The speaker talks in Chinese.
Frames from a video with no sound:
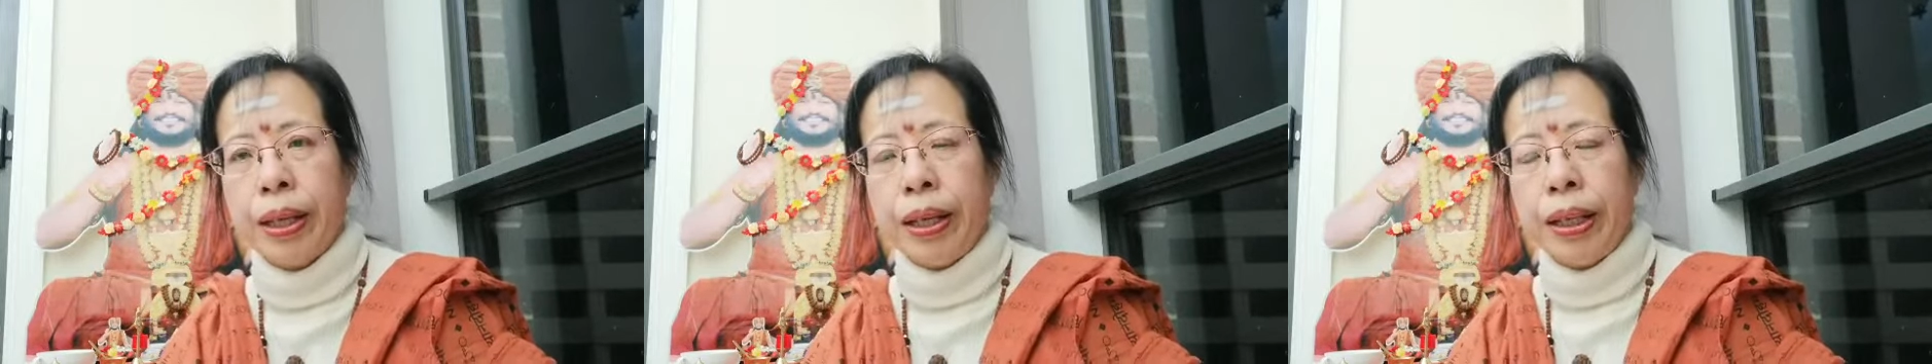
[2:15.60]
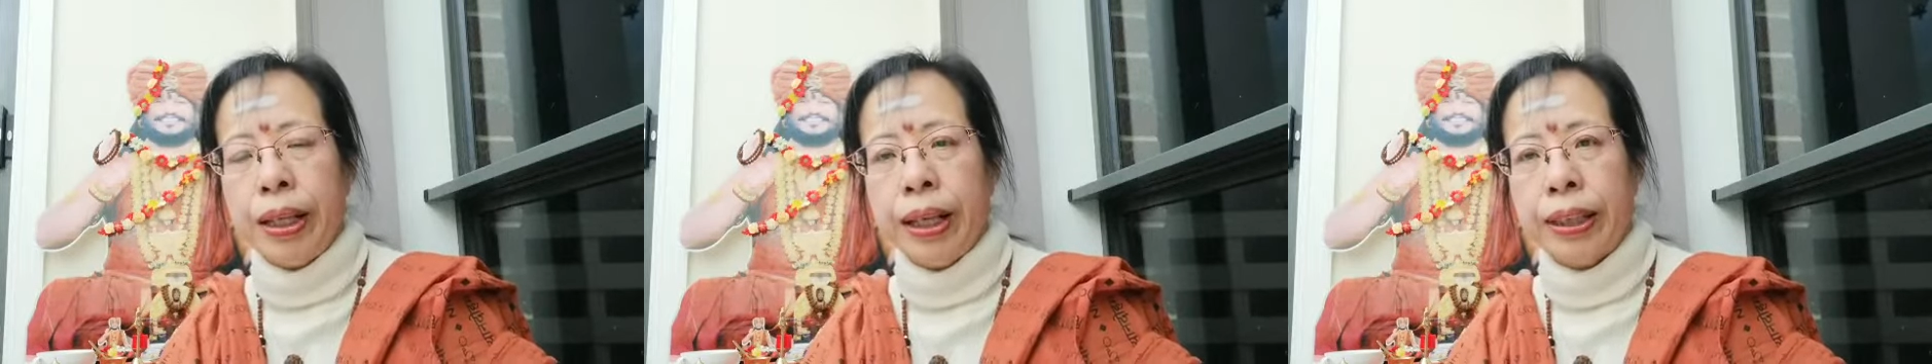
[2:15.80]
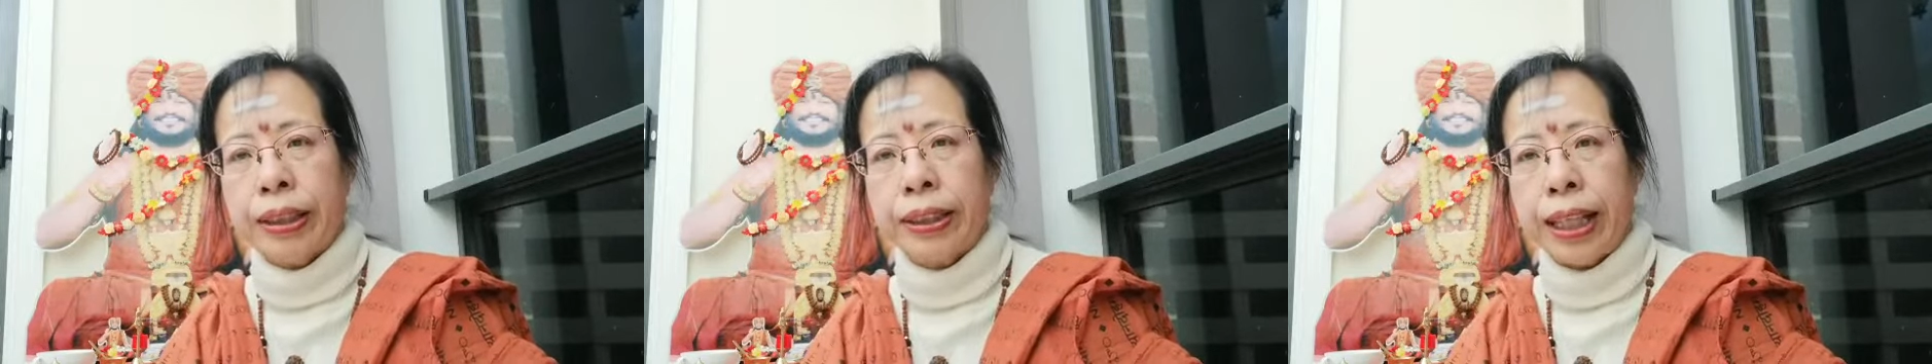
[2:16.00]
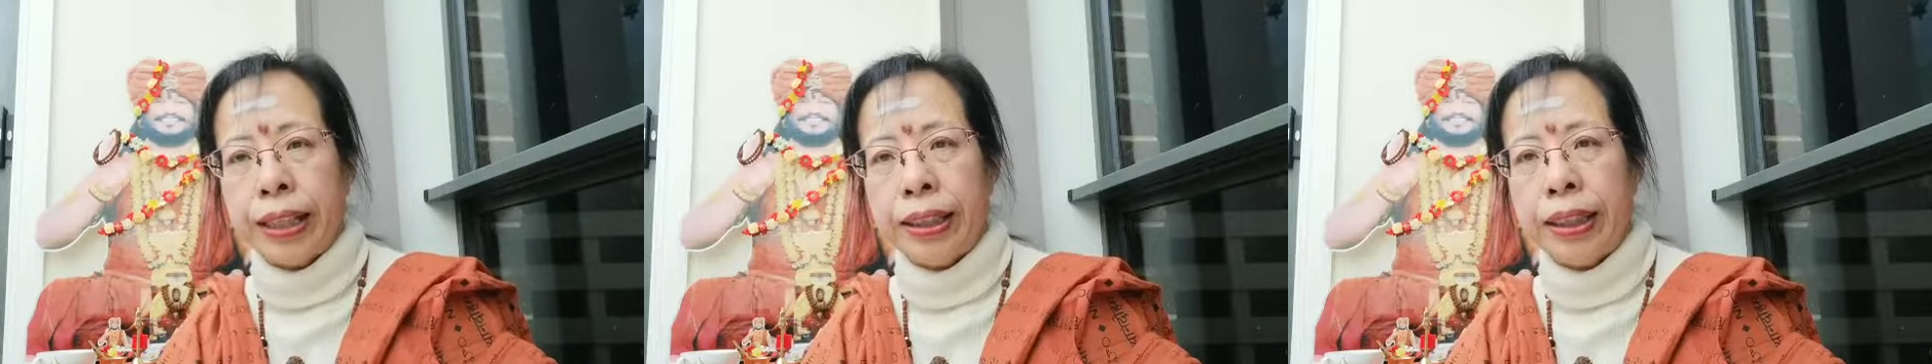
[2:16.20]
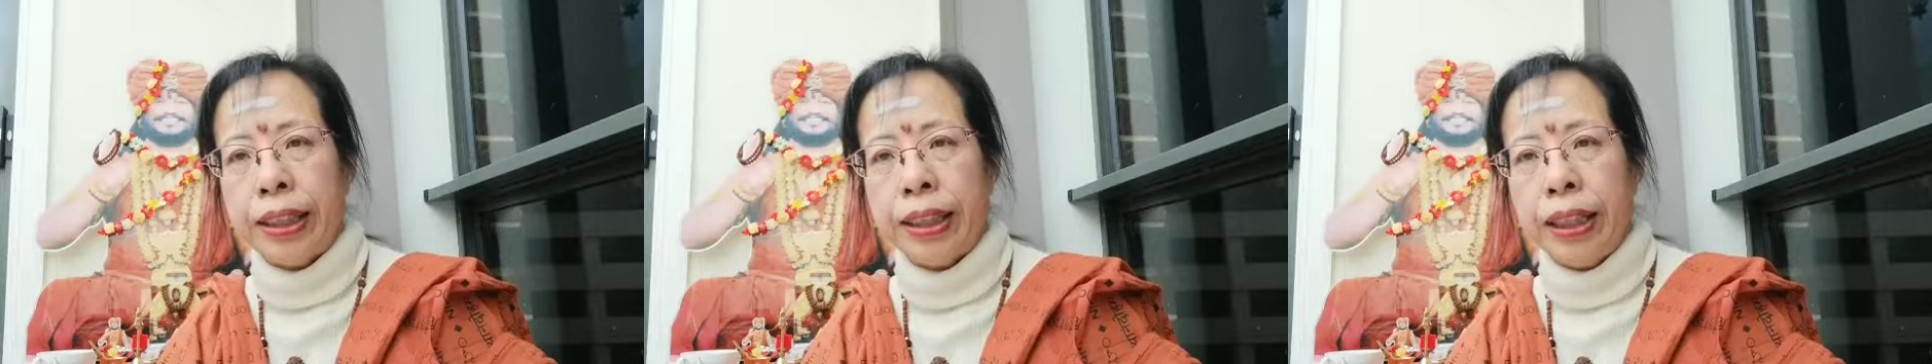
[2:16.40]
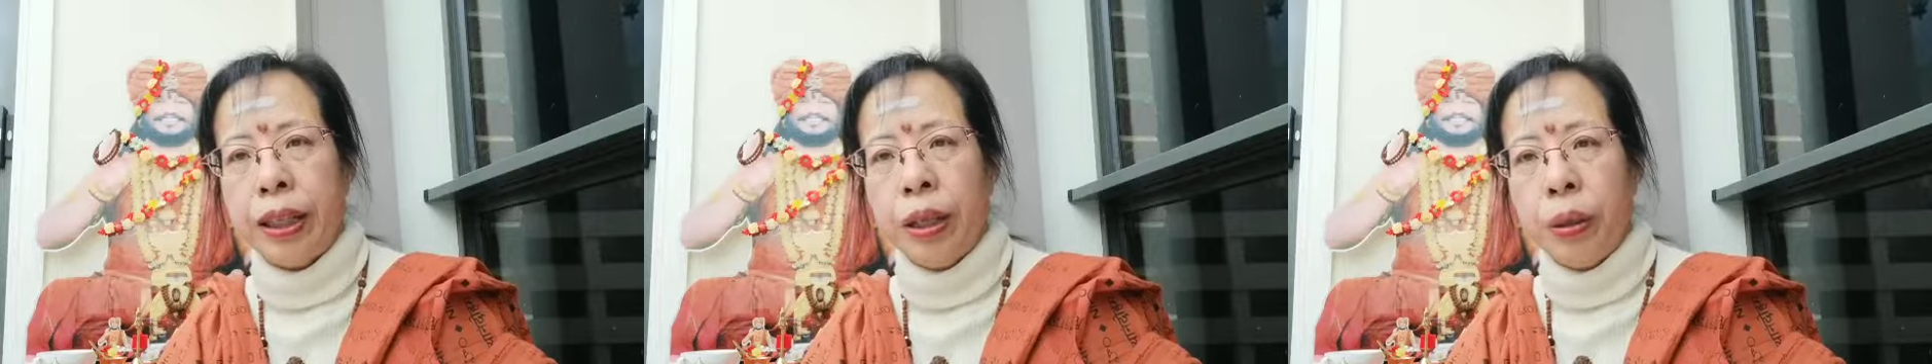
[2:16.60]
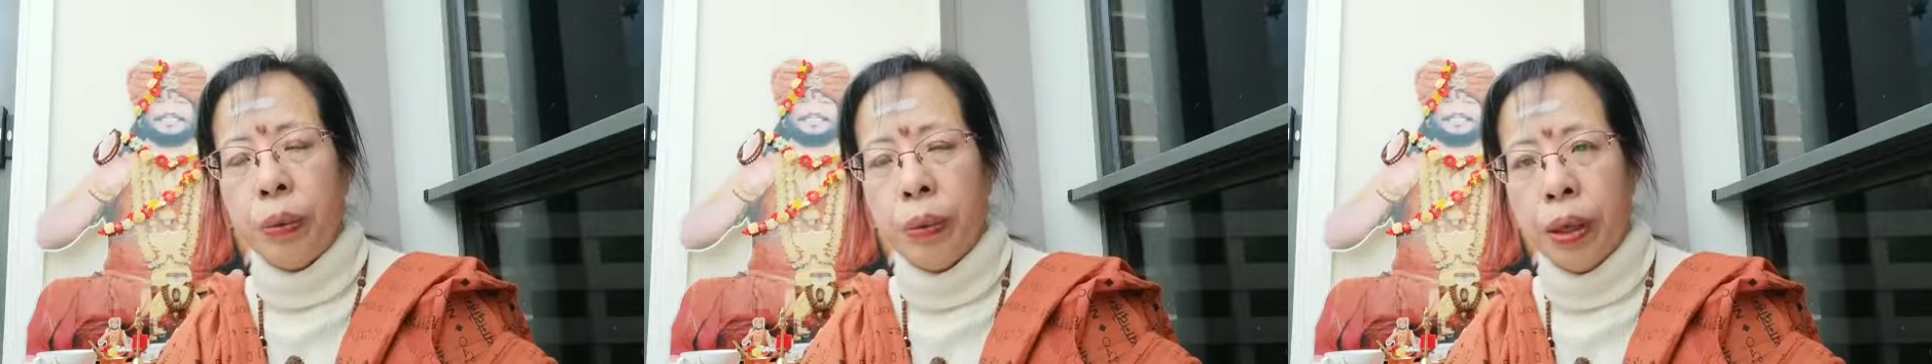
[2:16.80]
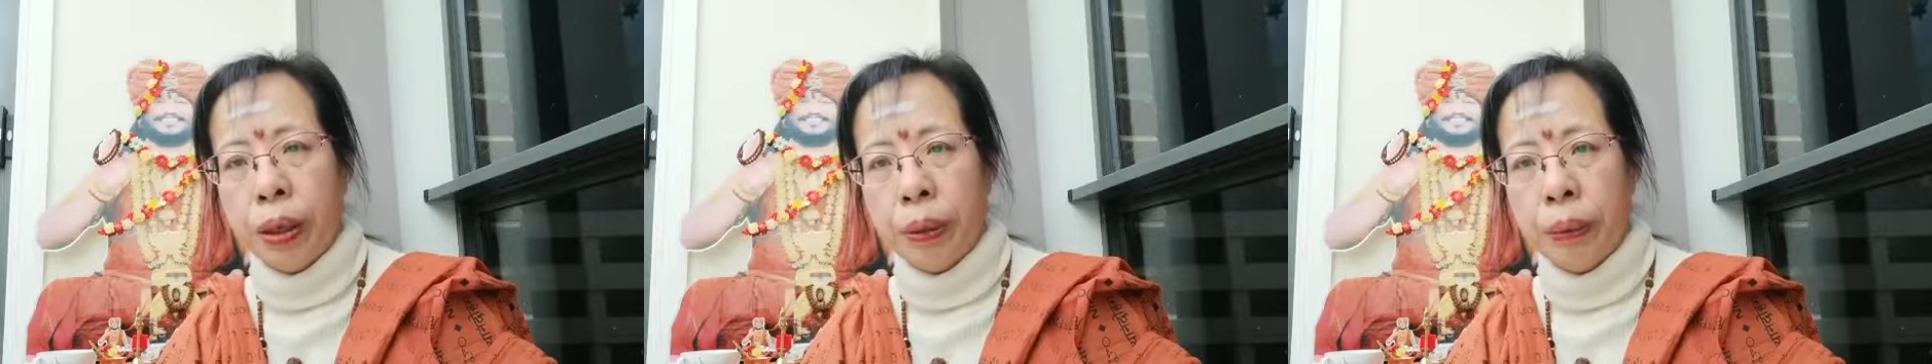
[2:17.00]
呃，在这里，
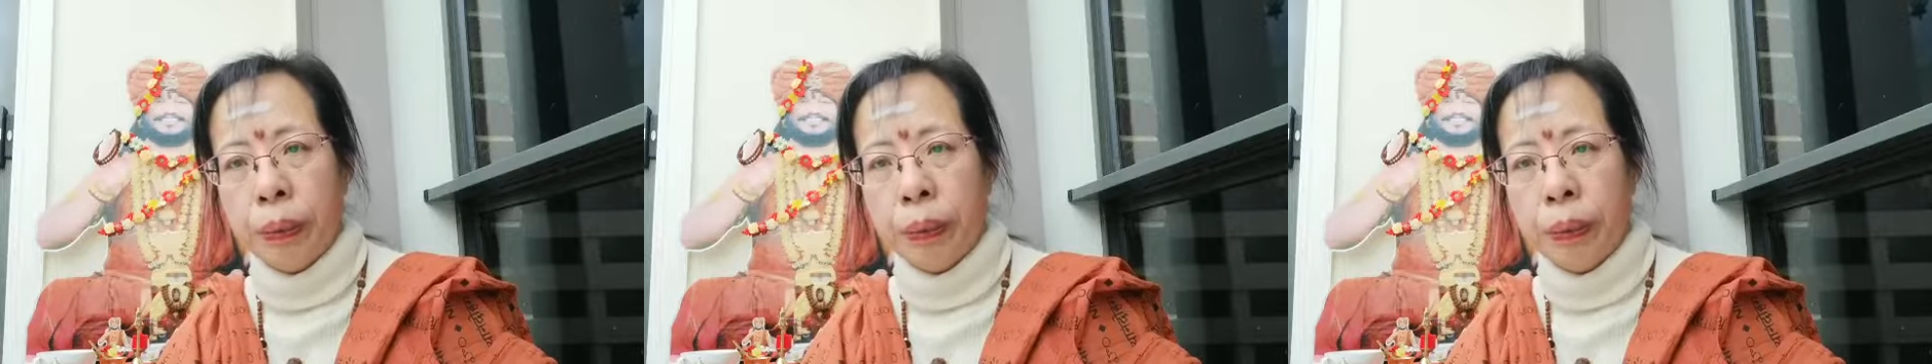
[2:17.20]
我